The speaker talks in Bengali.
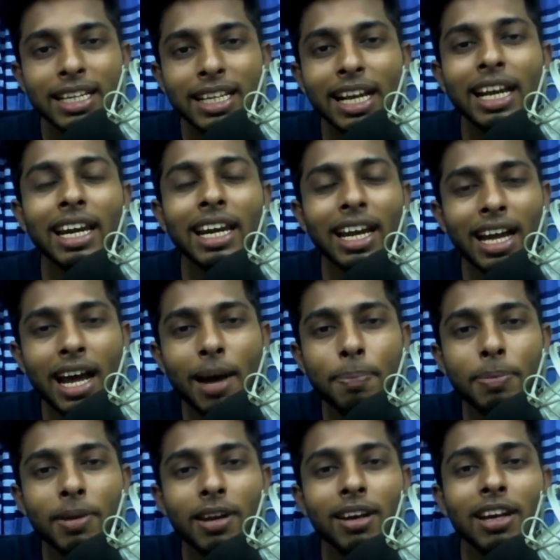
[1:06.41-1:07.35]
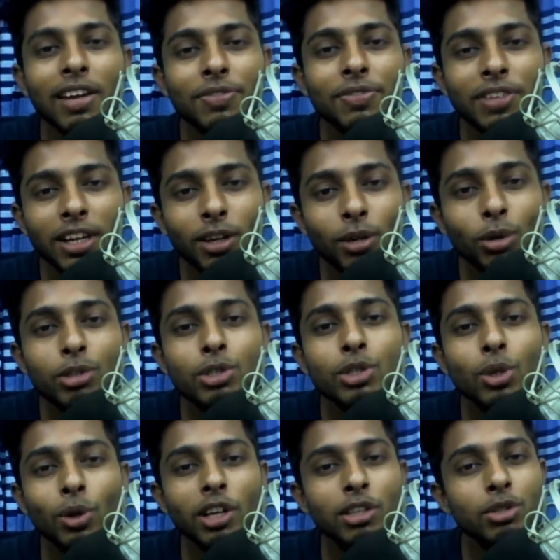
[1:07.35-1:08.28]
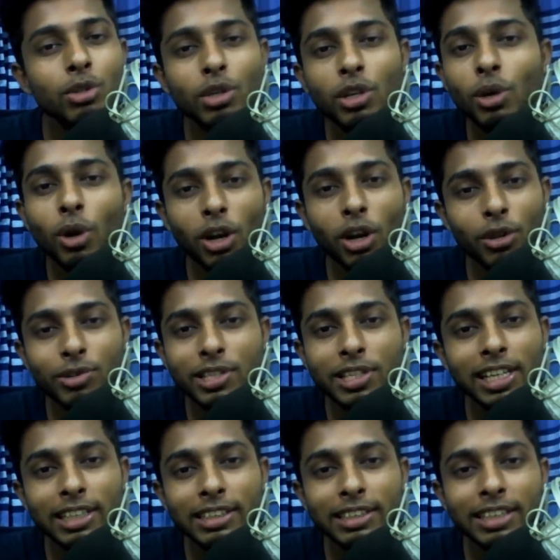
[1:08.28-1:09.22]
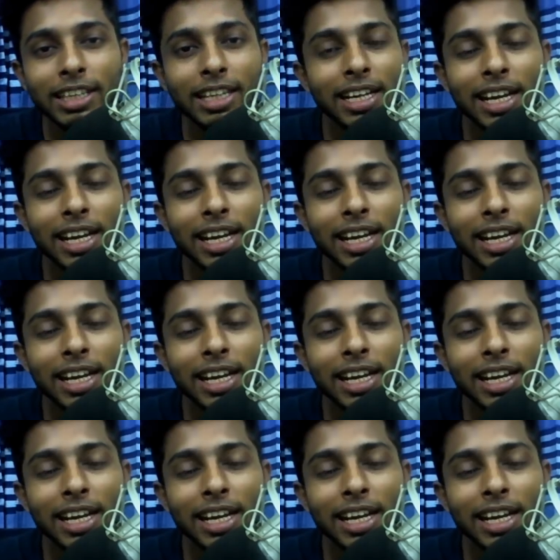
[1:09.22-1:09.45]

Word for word: এগুলা আপনার লাইফটাকে নষ্ট করার জন্যই করা হচ্ছে ঠিক আছে